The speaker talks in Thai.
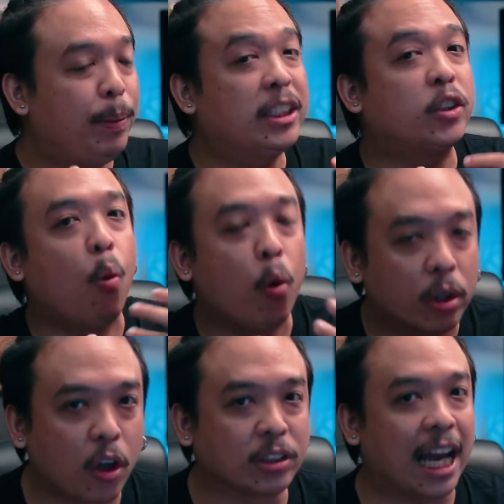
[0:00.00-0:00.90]
พิสูจน์
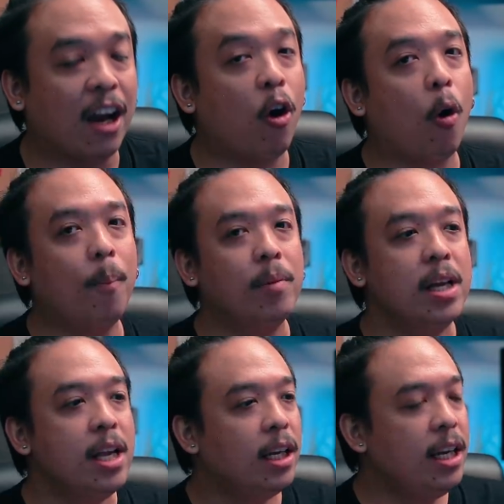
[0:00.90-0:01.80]
ต่อสังคม
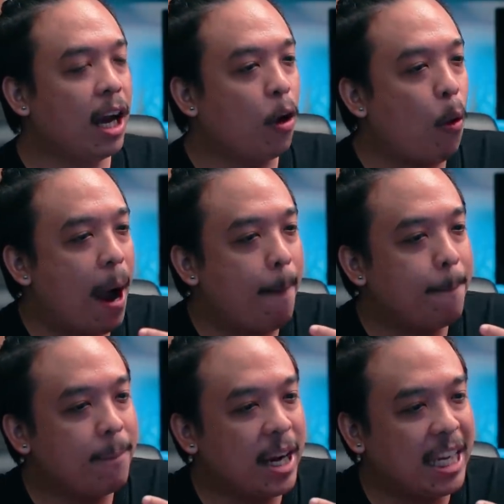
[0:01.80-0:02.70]
เรื่องความ
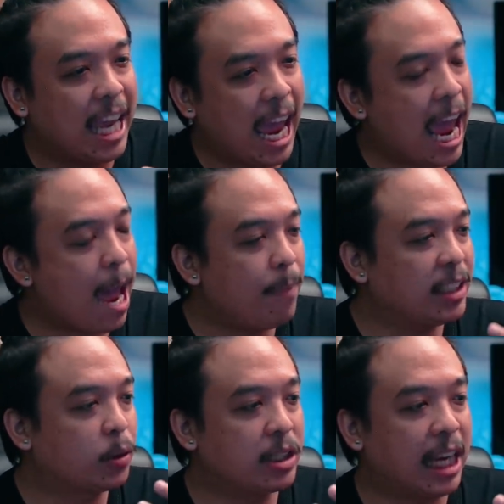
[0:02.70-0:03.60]
ไม่แคร์ไม่
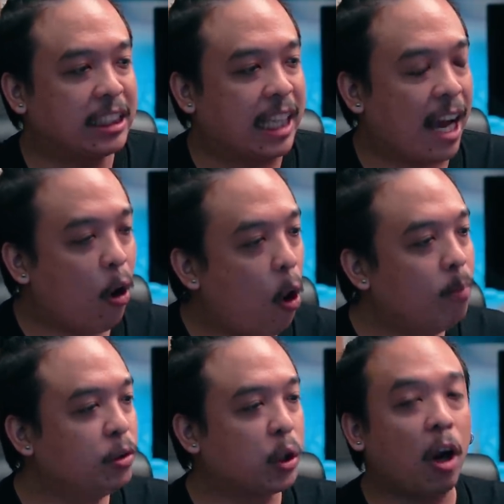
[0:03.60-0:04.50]
สนใจสังคม
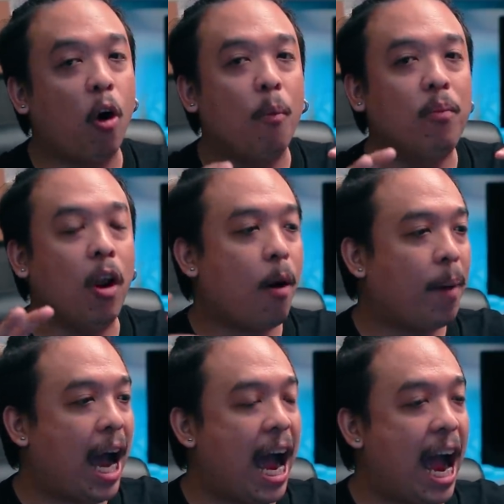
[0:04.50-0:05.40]
สังคมรอบ
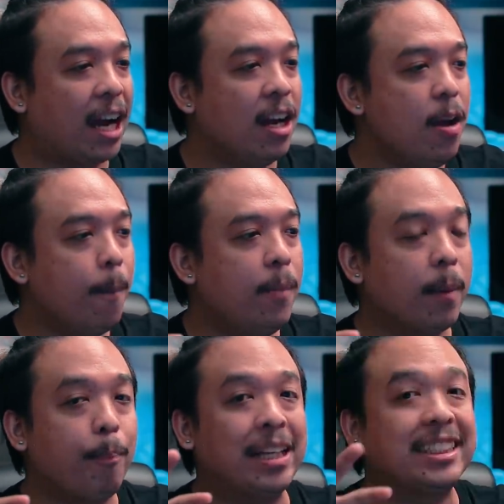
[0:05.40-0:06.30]
ข้าง เหมือน
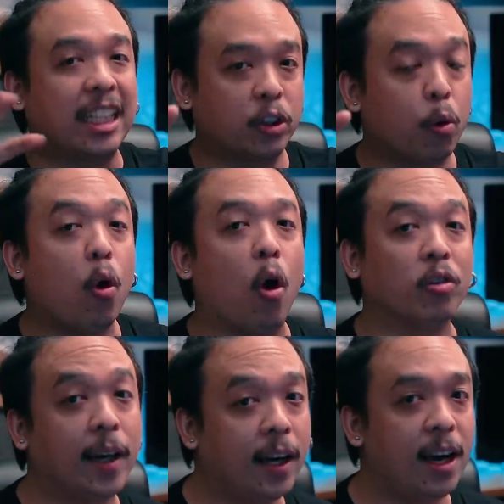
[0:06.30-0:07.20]
เป็นศัตรูของ
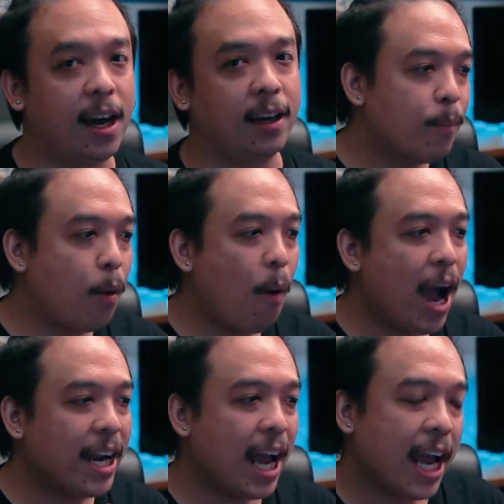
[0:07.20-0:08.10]
เธอ เพราะว่า
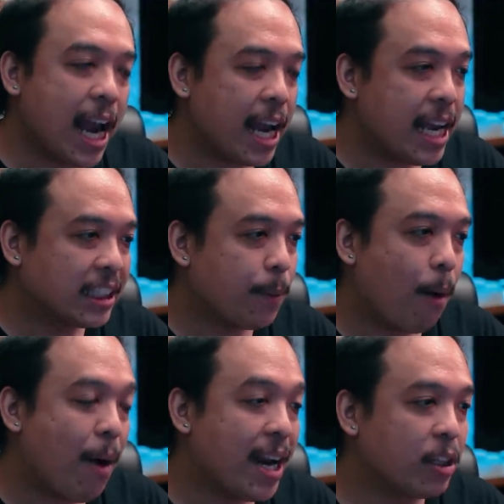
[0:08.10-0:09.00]
ณขณะเนี้ยสภา
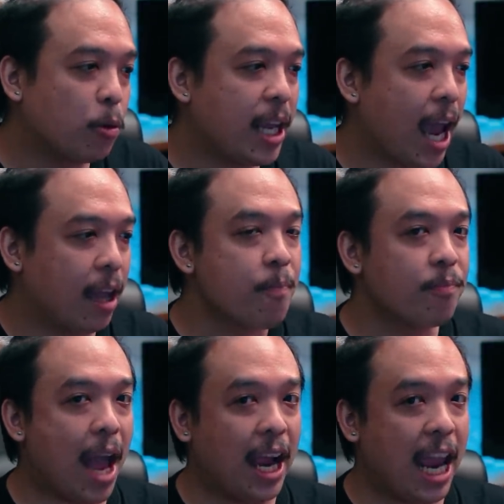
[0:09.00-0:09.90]
วะหน้าตรงเนี้ย
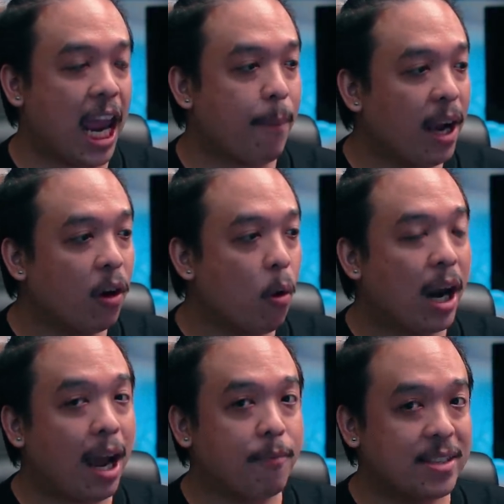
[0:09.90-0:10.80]
นางเอกแม่งหลง
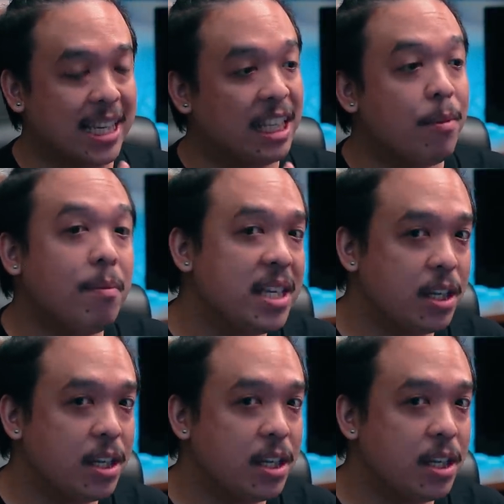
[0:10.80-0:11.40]
รักกับสิ่งที่ไม่มี